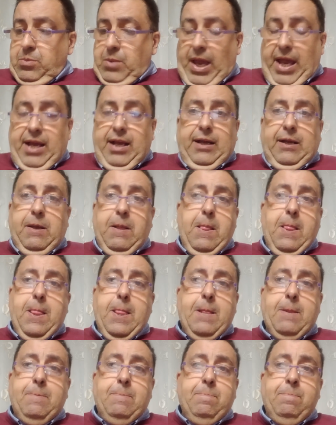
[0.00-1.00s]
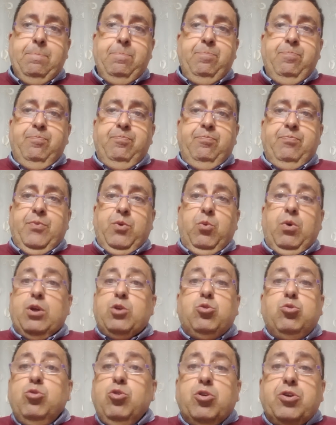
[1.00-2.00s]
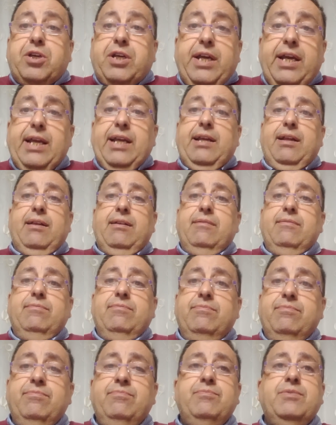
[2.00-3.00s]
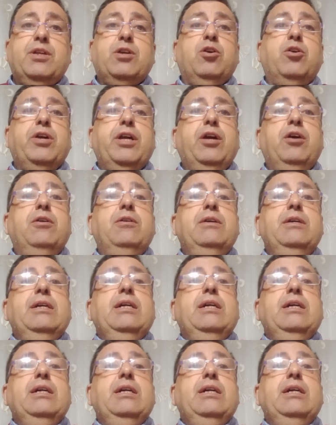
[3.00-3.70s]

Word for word: Eh, qualcuno chi? Dico io.